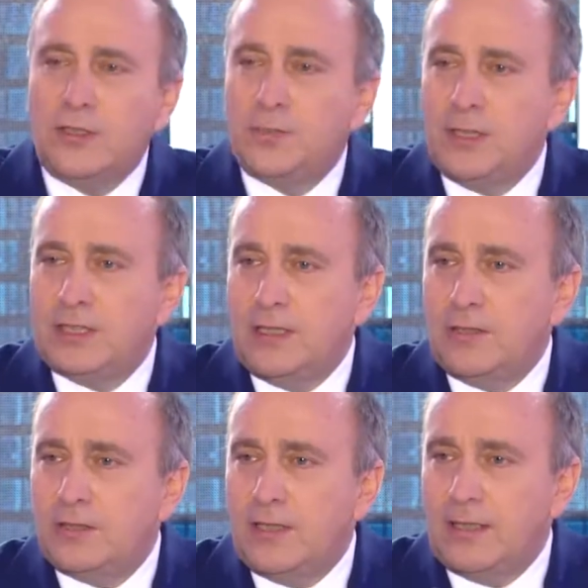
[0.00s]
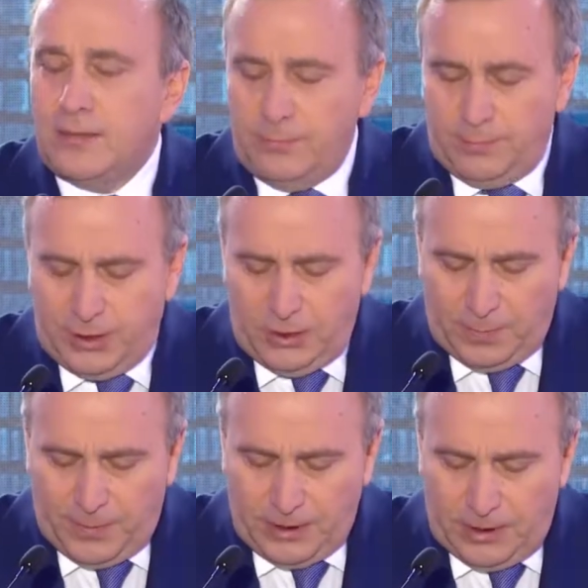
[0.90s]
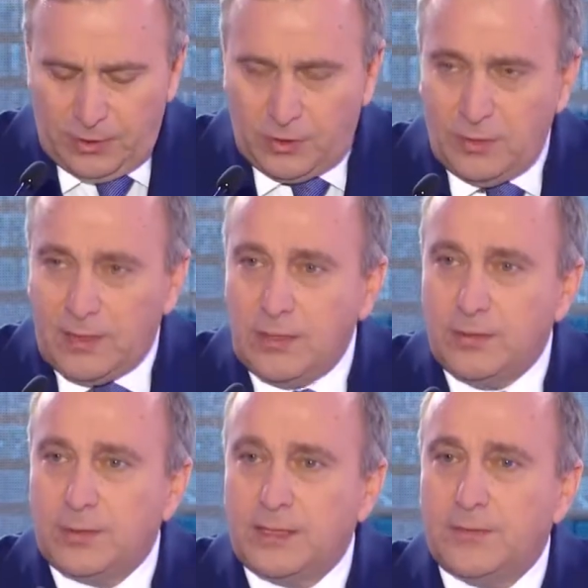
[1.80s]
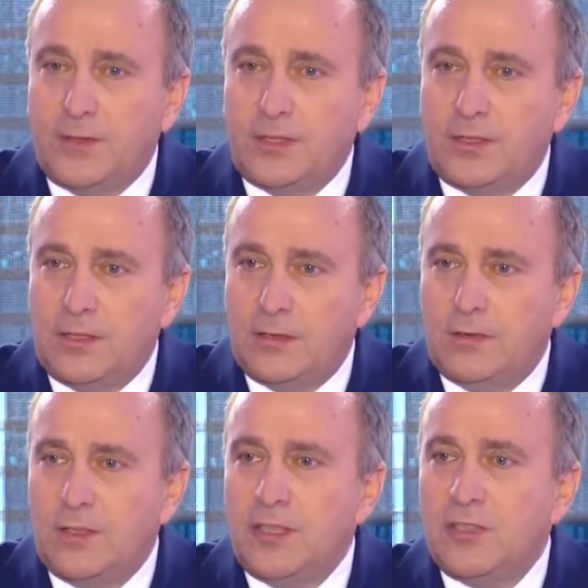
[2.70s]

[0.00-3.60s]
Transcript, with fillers: odpowiedzialność kar przed odpowiedzialnością karną przez swoich kolegów.